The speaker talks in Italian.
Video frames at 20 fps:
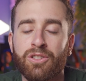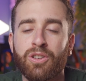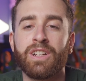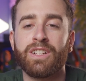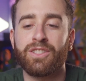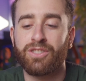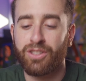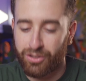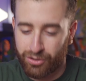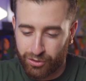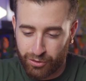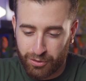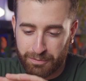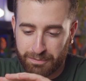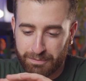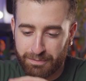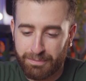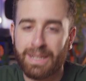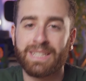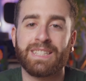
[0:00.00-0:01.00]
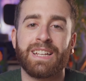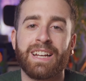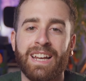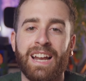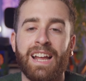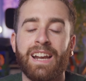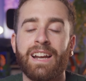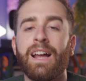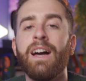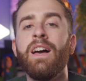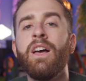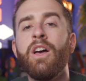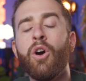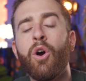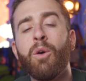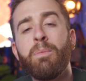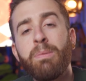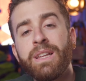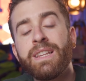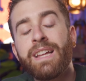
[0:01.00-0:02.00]
cioè nel senso massacrarla,
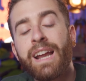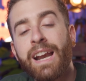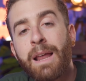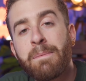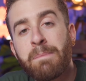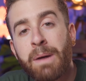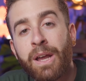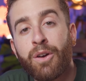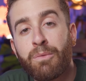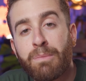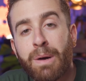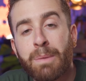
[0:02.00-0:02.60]
oppure darla in mano a un